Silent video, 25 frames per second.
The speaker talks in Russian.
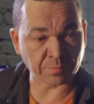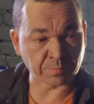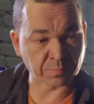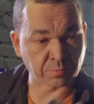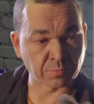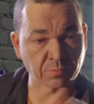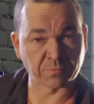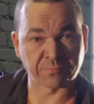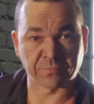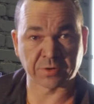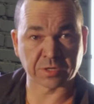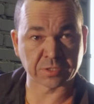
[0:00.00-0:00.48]

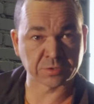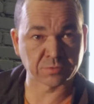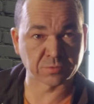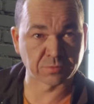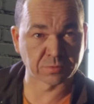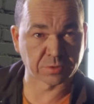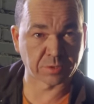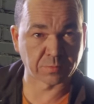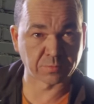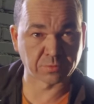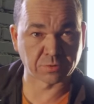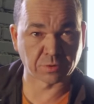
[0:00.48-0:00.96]
По
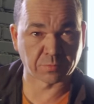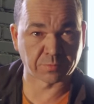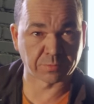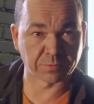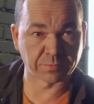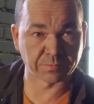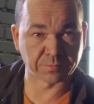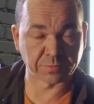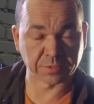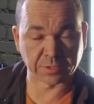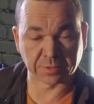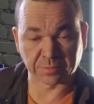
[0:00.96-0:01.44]
форсункам
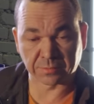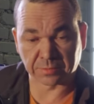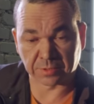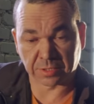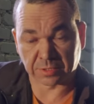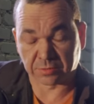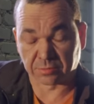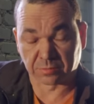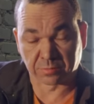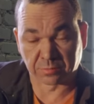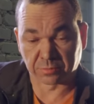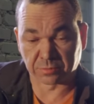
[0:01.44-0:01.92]
топлива. я,
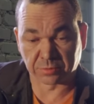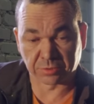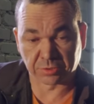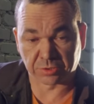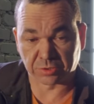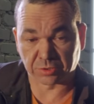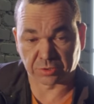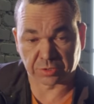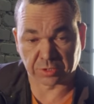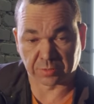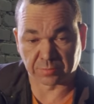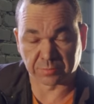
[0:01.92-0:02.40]
я думаю,
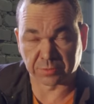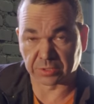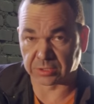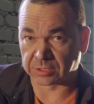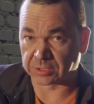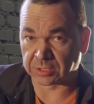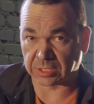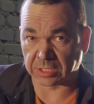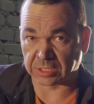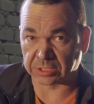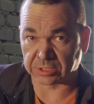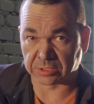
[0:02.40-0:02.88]
ничего там нет
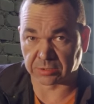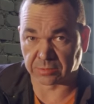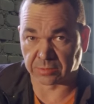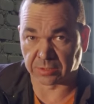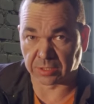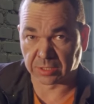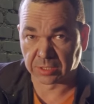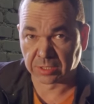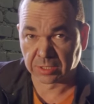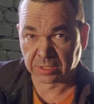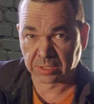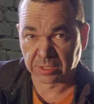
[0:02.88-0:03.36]

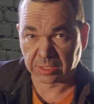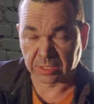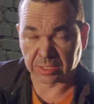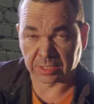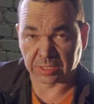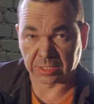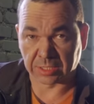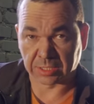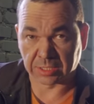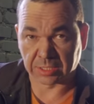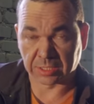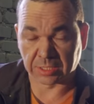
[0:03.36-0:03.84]
страшного
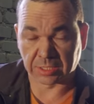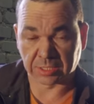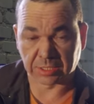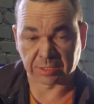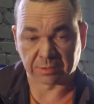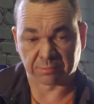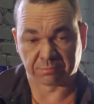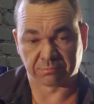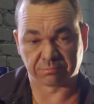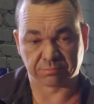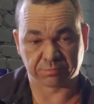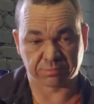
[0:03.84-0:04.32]

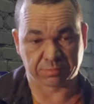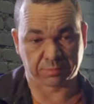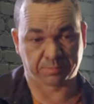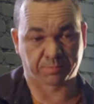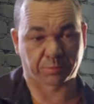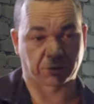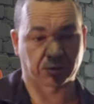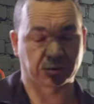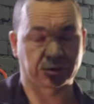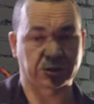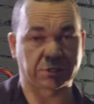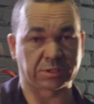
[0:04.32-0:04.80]
а,
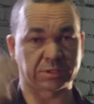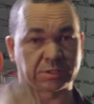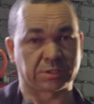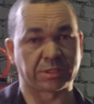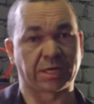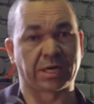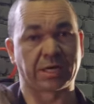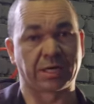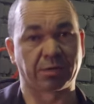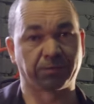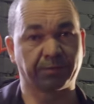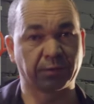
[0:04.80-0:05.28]
просто
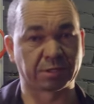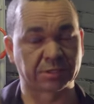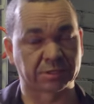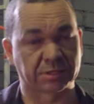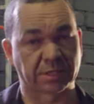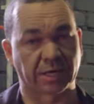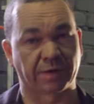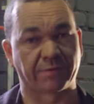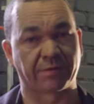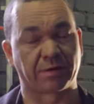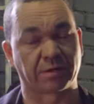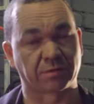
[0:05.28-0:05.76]
сняли,
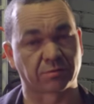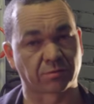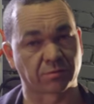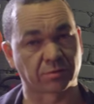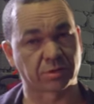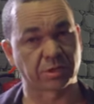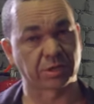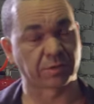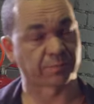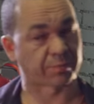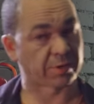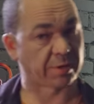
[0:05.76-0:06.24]
поставили
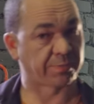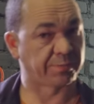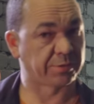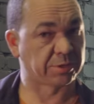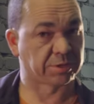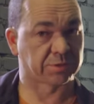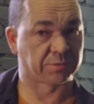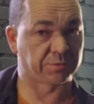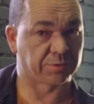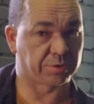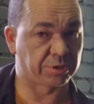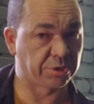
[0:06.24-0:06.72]
другие,
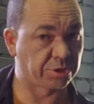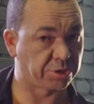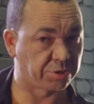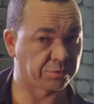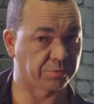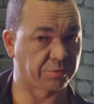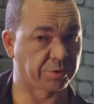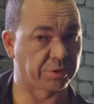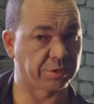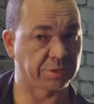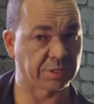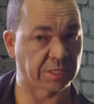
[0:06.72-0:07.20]
прописывать
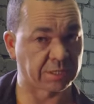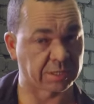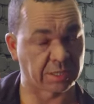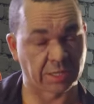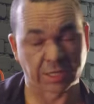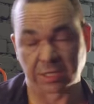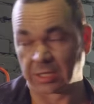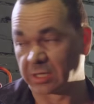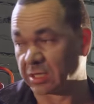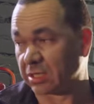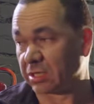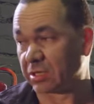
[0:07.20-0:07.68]
ничего не надо
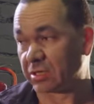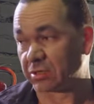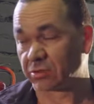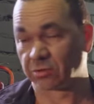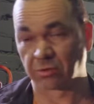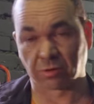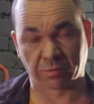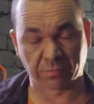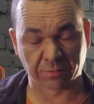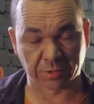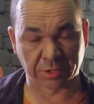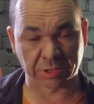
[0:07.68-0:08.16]

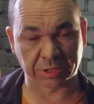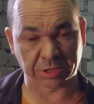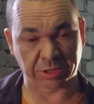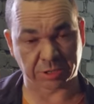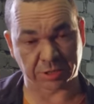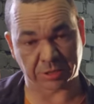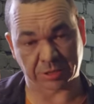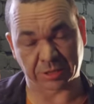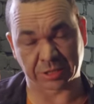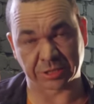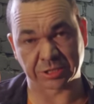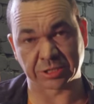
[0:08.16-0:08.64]
новые
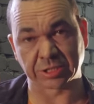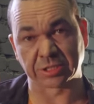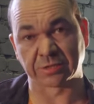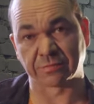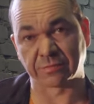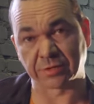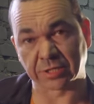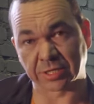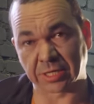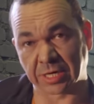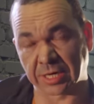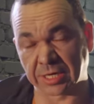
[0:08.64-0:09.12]

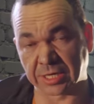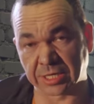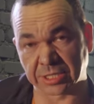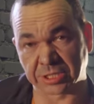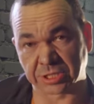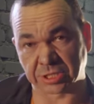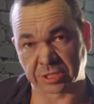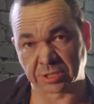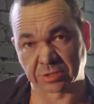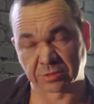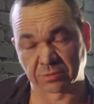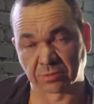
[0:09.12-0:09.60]
резиновые
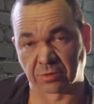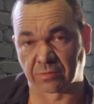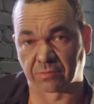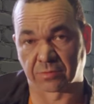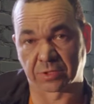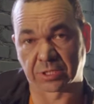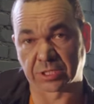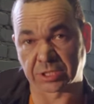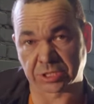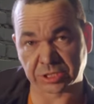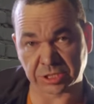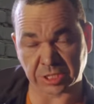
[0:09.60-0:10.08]
колечки,
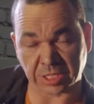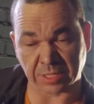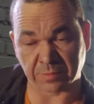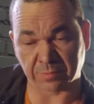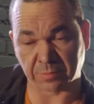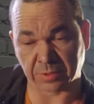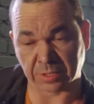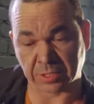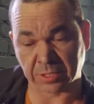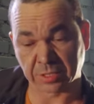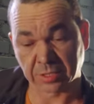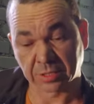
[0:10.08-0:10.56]
новые шайбы